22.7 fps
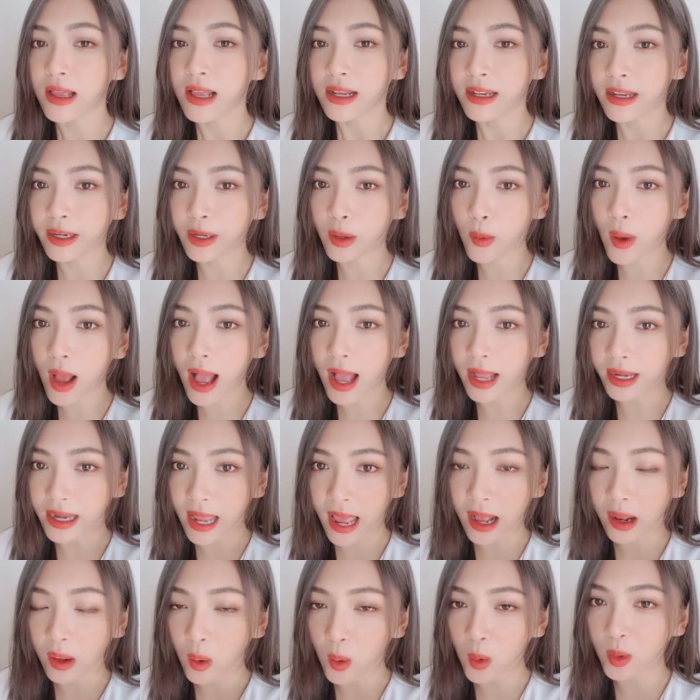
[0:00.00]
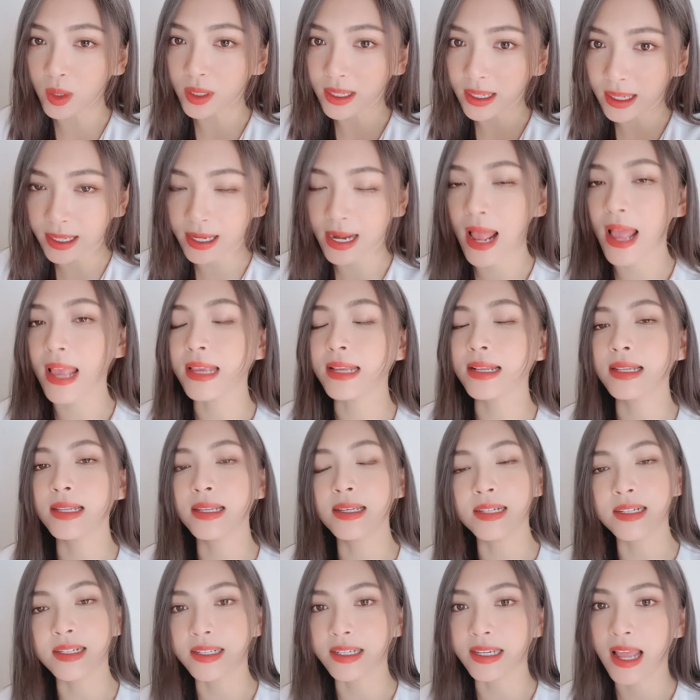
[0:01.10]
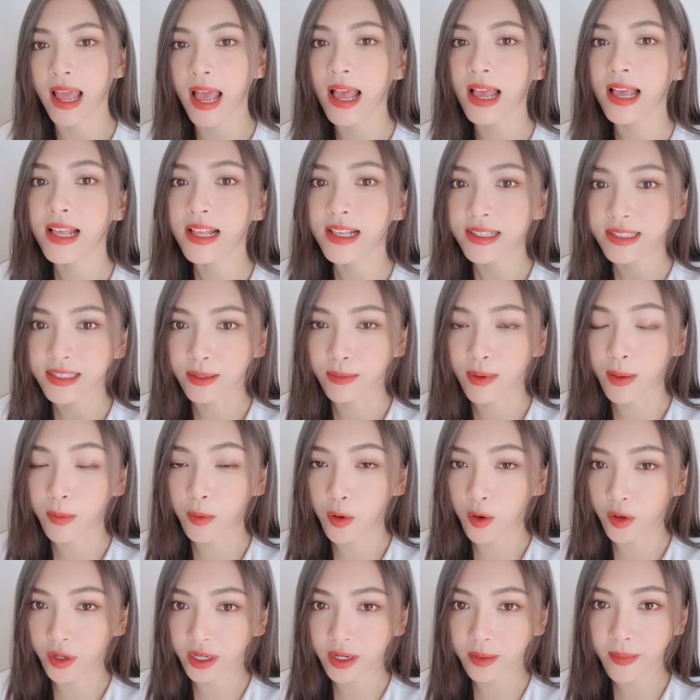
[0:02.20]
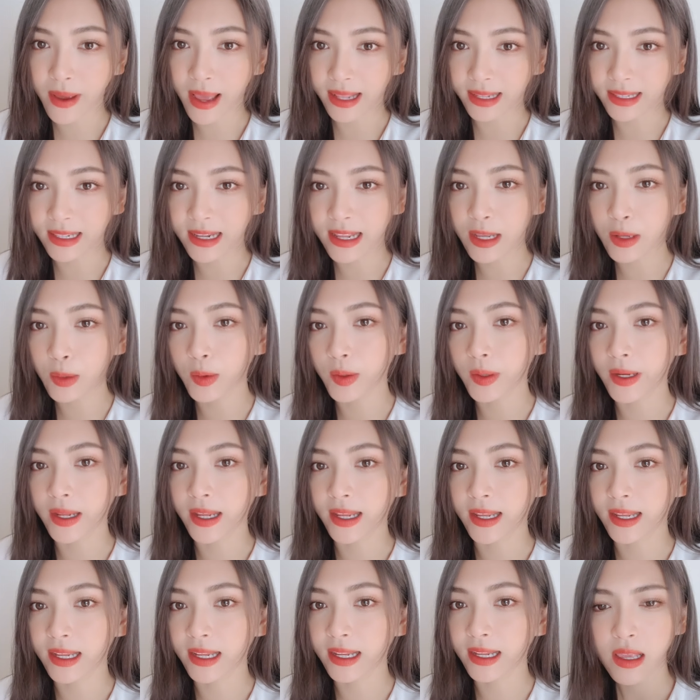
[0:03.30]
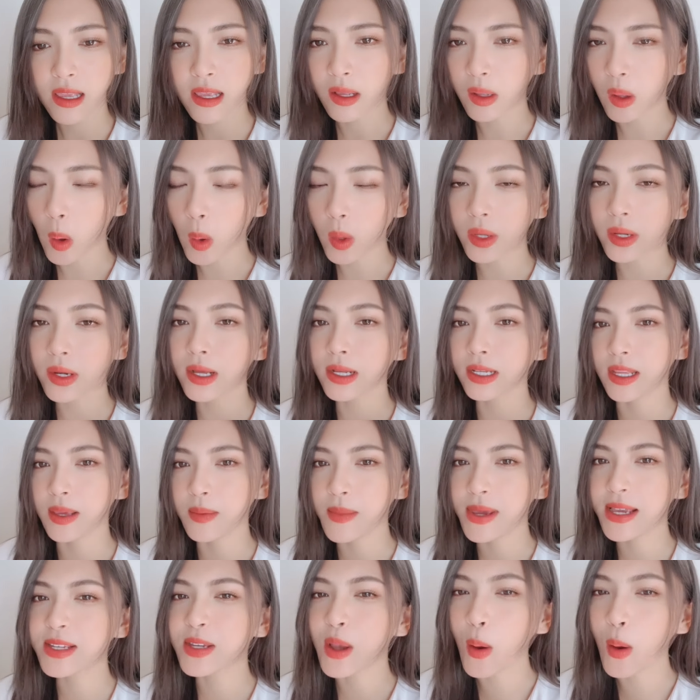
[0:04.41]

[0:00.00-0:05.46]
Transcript: เรียกได้ว่าอนาคตไกลเลยนะสำหรับคอนเนอร์แบทลี่คนนี้ อีกคนหนึ่งที่ไม่ช